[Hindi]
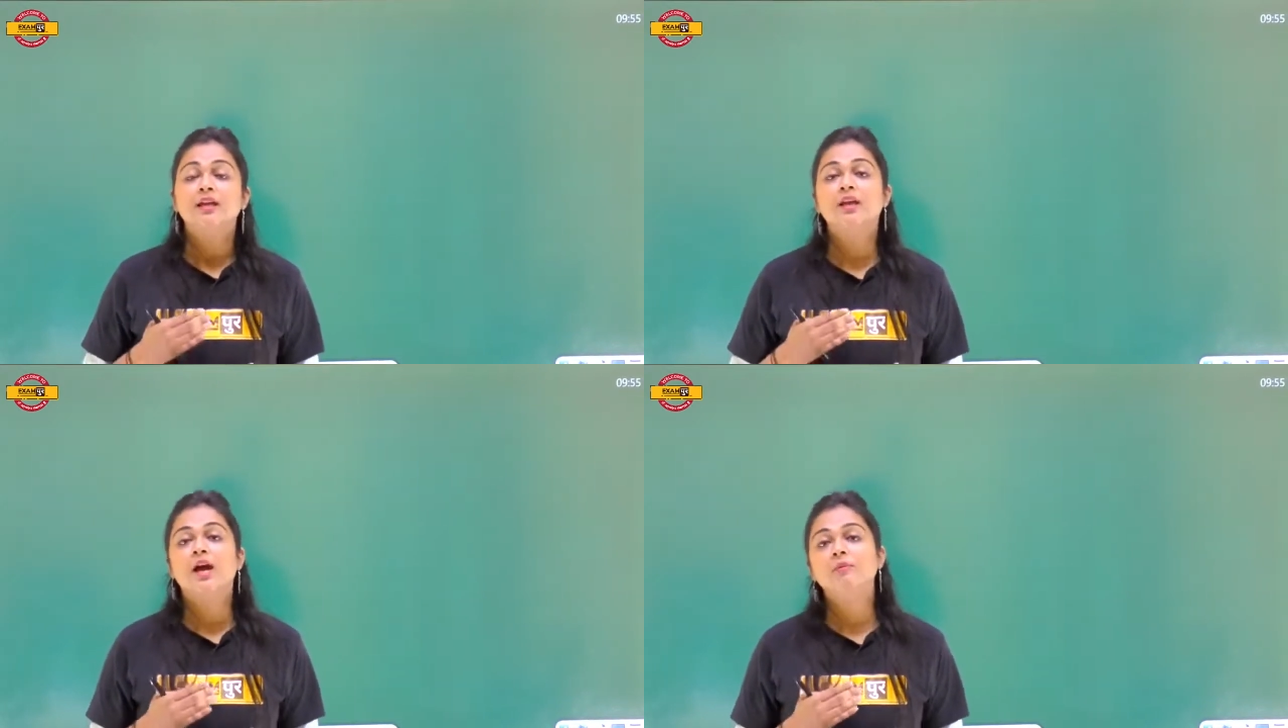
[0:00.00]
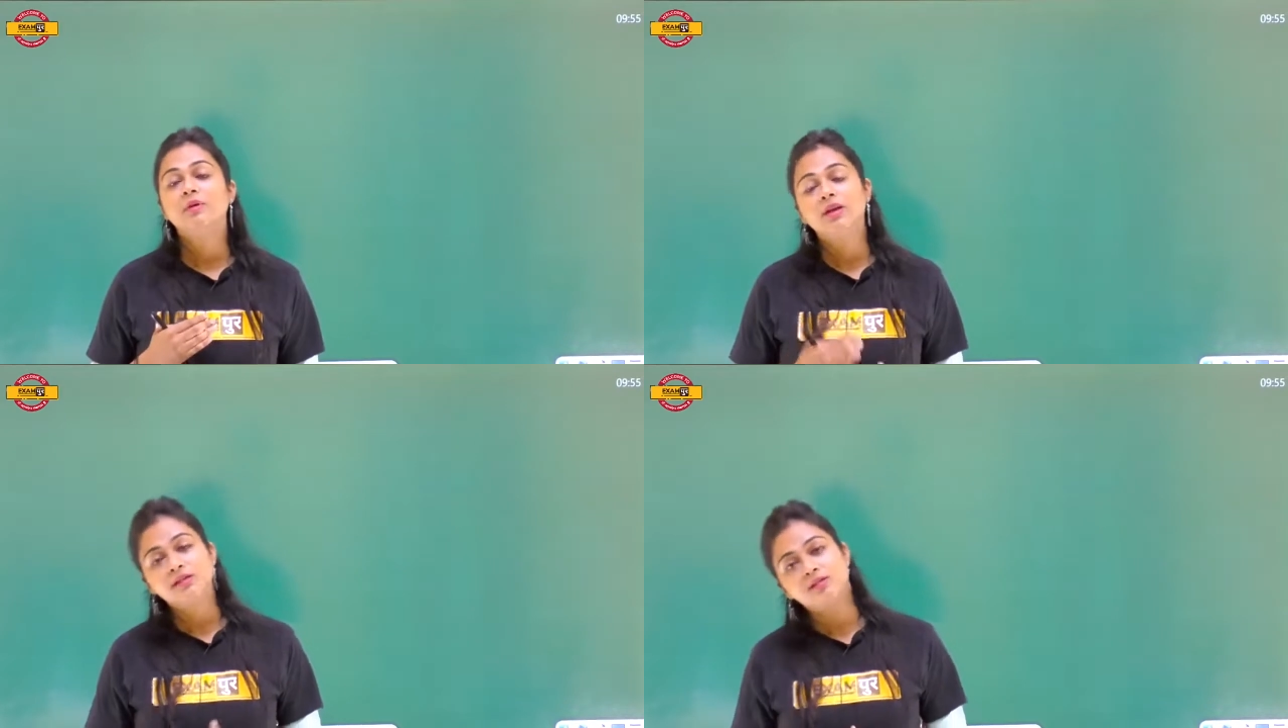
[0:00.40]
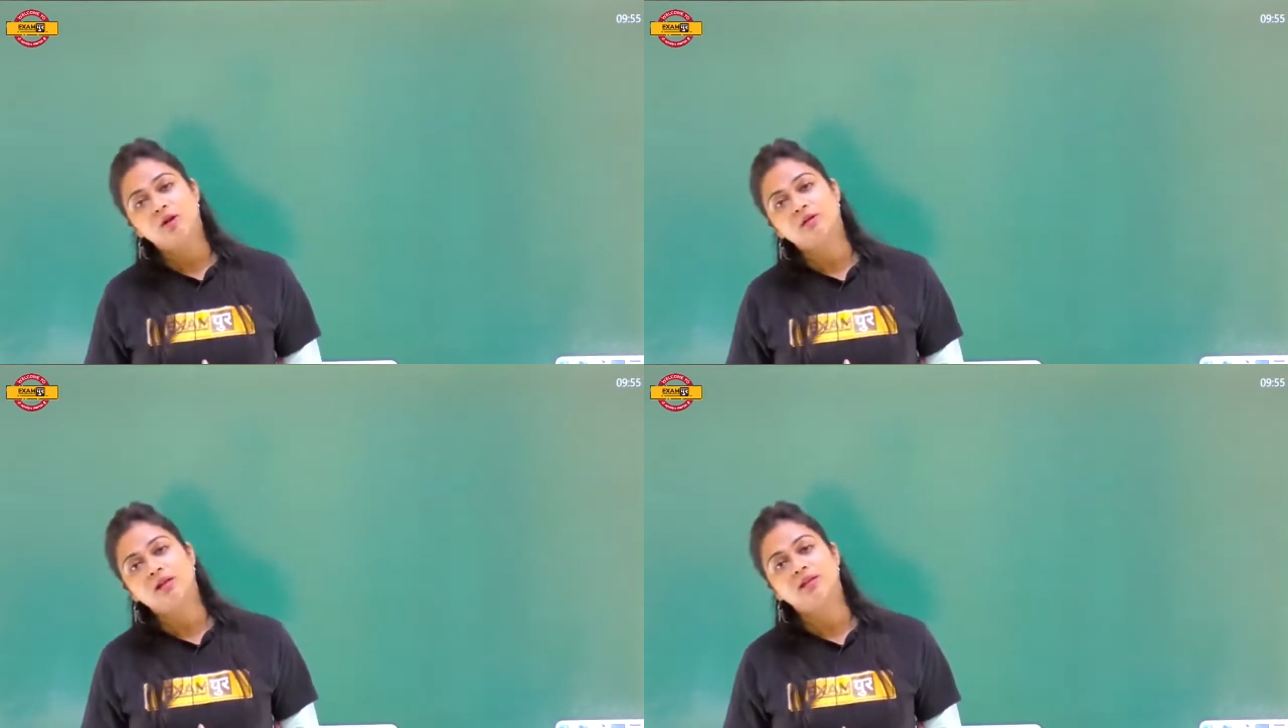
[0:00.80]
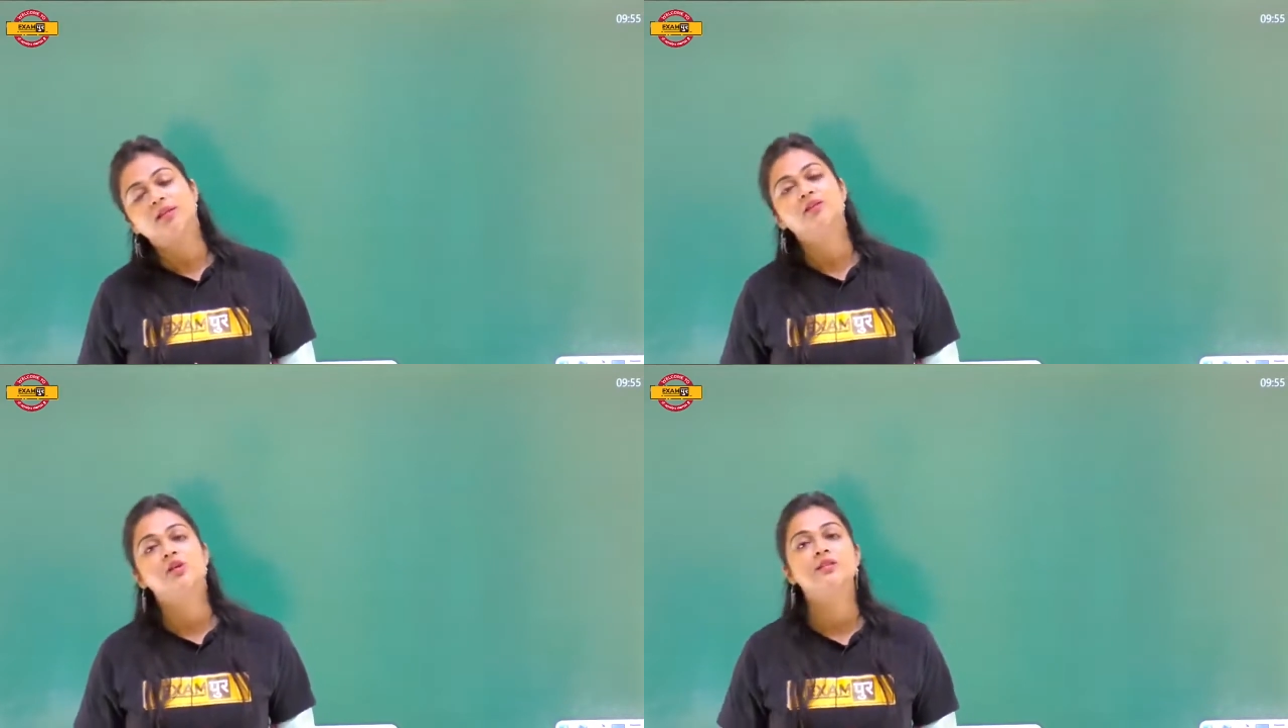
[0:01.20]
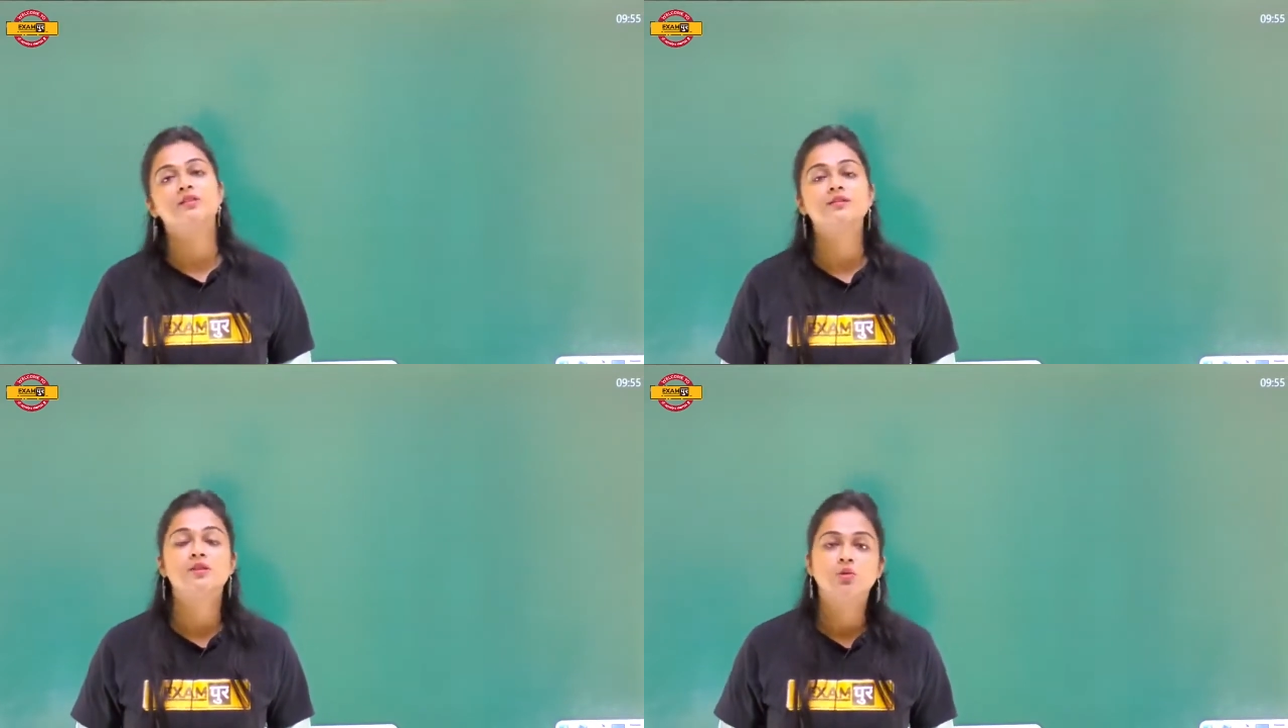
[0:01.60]
कि हम इस लॉ के अंदर
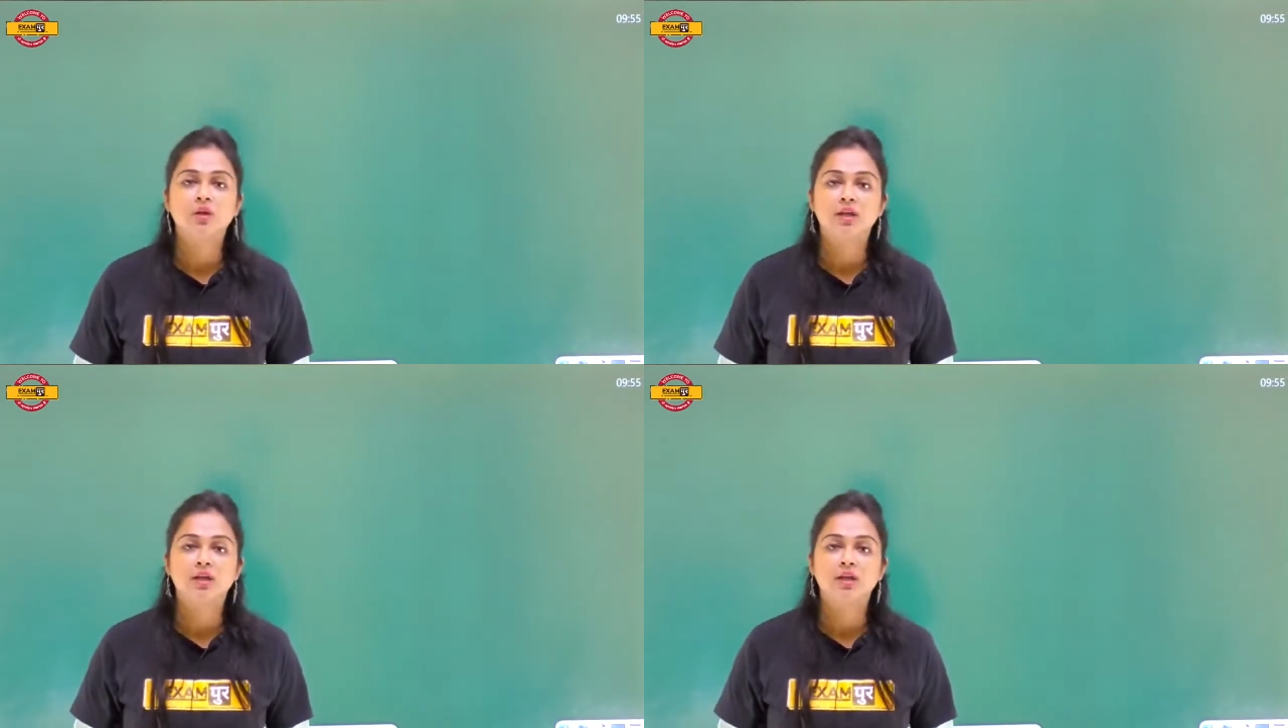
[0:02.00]
चेंजेस क्यों